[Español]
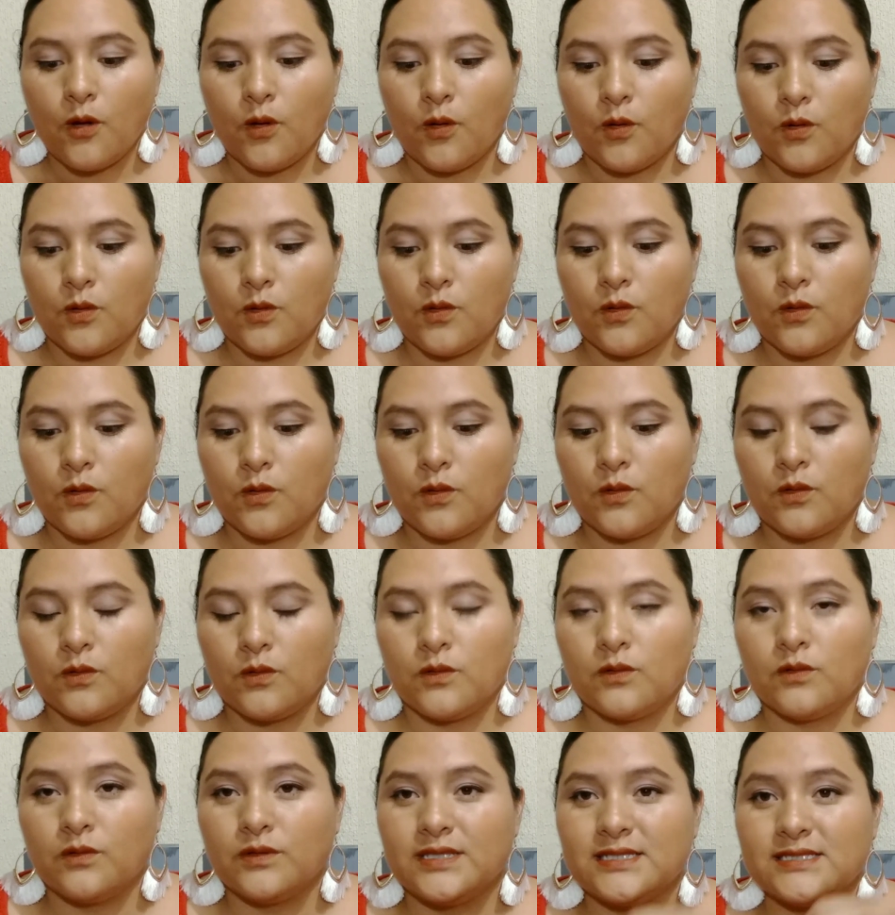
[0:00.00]

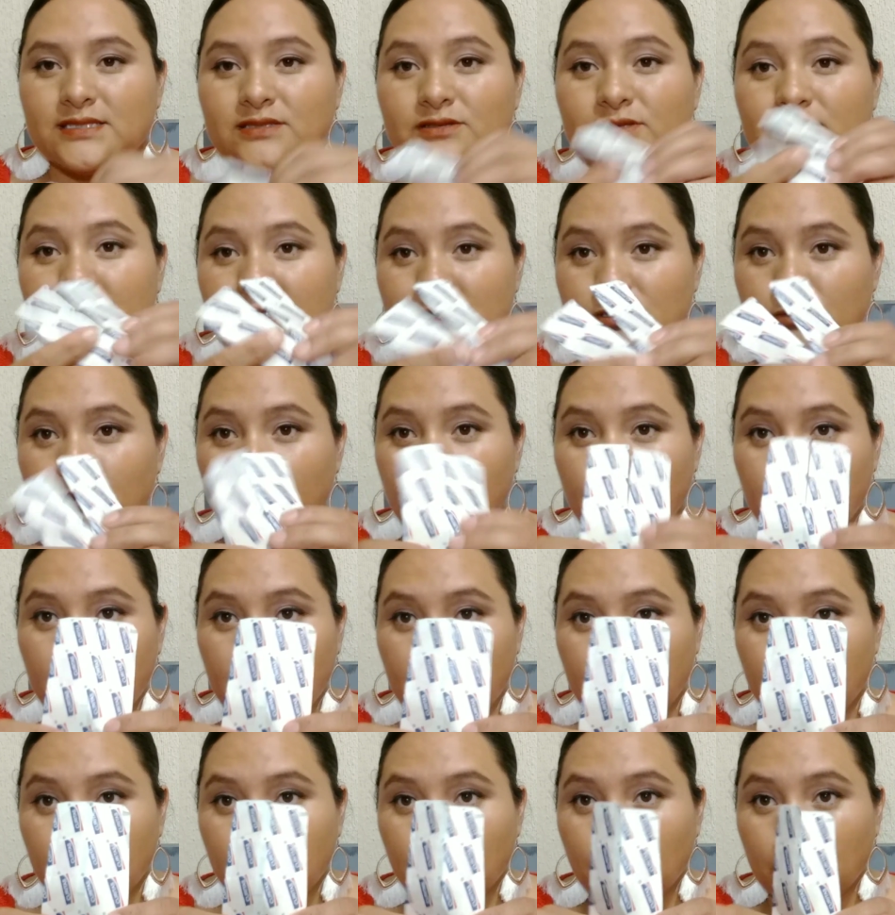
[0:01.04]
o de estos que son
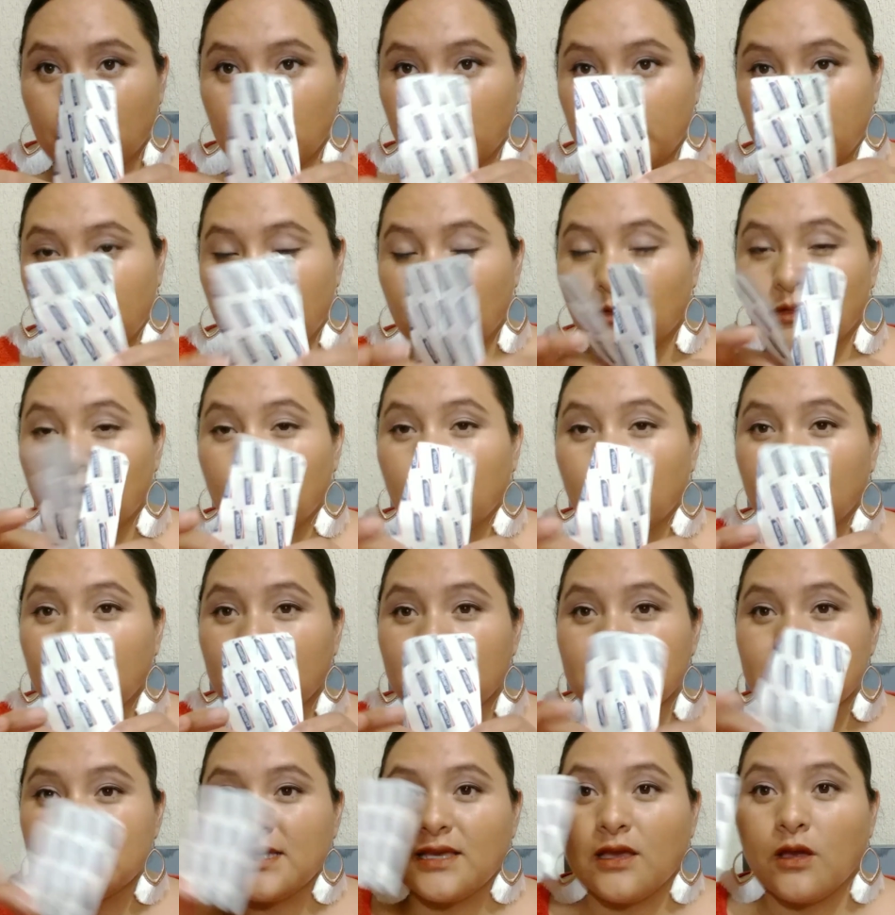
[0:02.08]
para cuando te
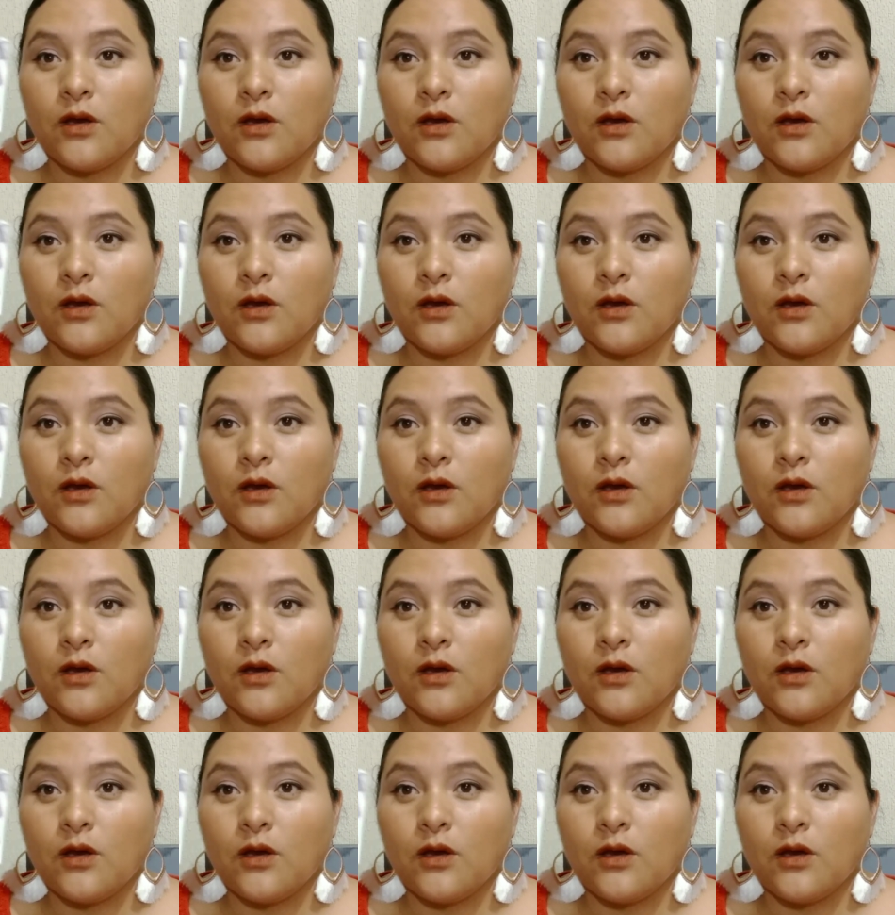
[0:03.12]
cortas